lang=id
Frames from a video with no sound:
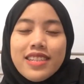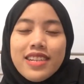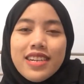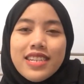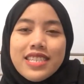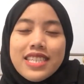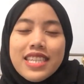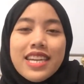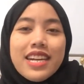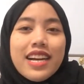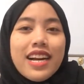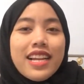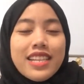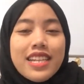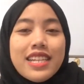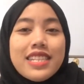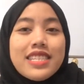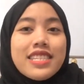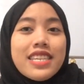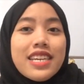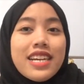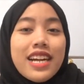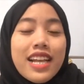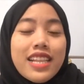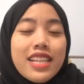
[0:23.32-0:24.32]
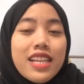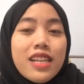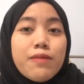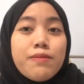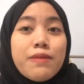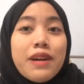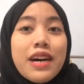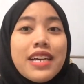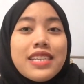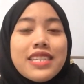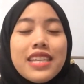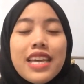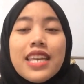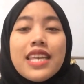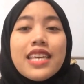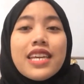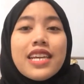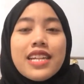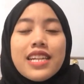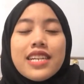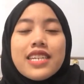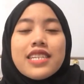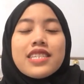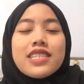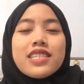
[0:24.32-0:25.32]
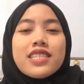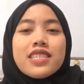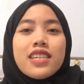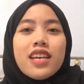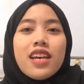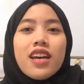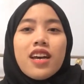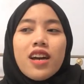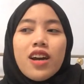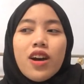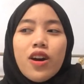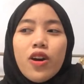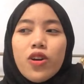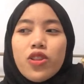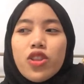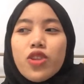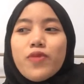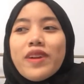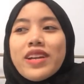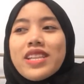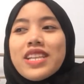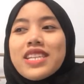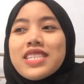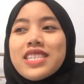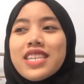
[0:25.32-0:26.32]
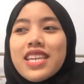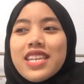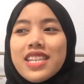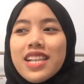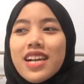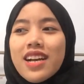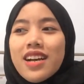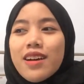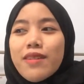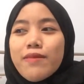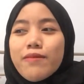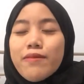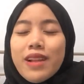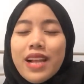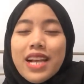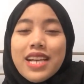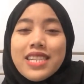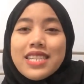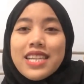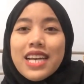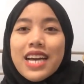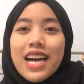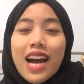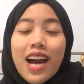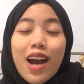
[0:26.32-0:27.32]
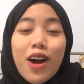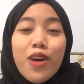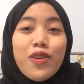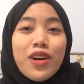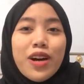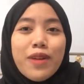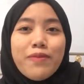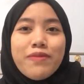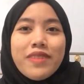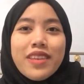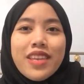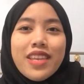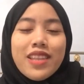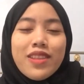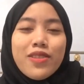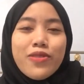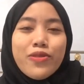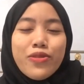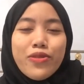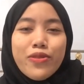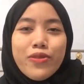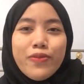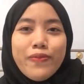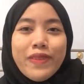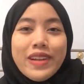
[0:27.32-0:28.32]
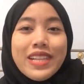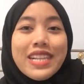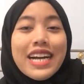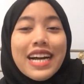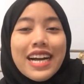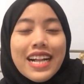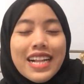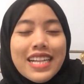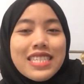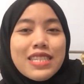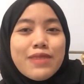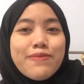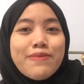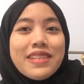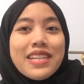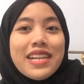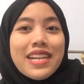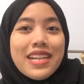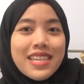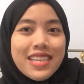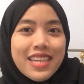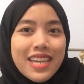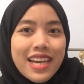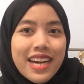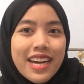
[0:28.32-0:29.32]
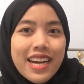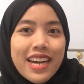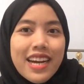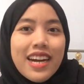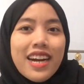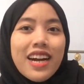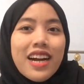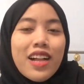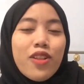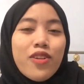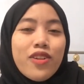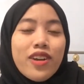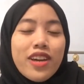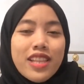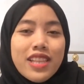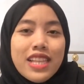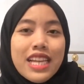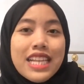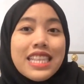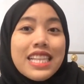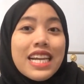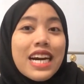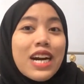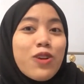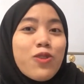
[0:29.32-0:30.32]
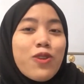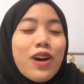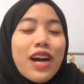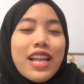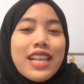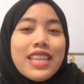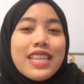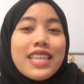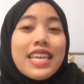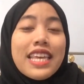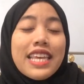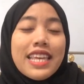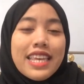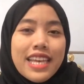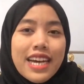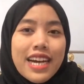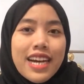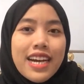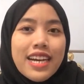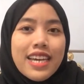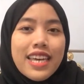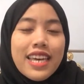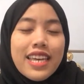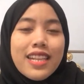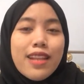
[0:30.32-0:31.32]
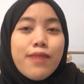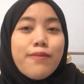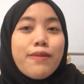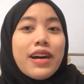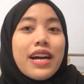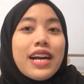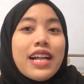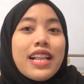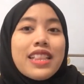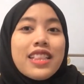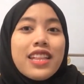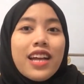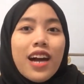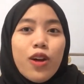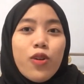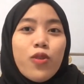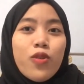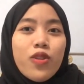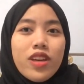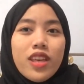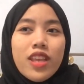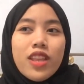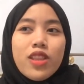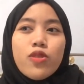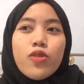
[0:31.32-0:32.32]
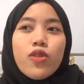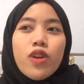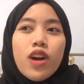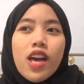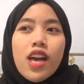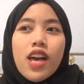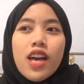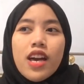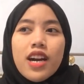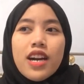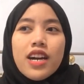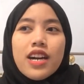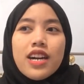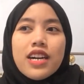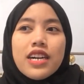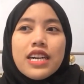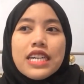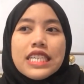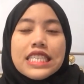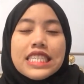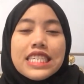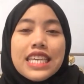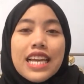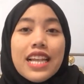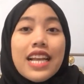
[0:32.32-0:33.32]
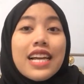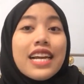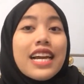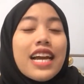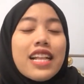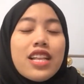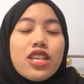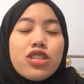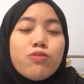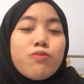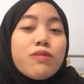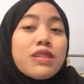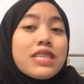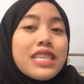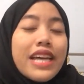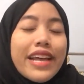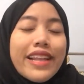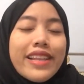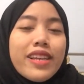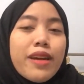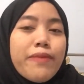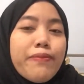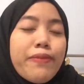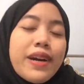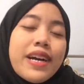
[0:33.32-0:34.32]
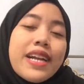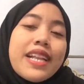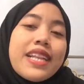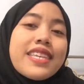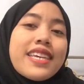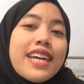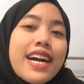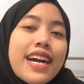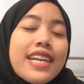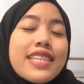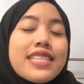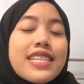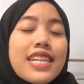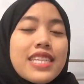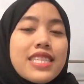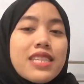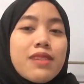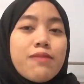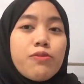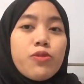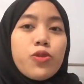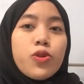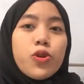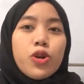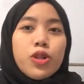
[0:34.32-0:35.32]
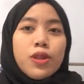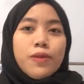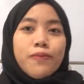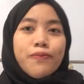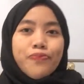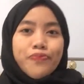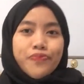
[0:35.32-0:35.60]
singkatan-singkatan bahasa Inggris otomatis kita merasa awam gitu. Padahal sebenarnya kalau kita tahu artinya, kita bakal tahu gitu e, secara garis besarnya pekerjaan tersebut.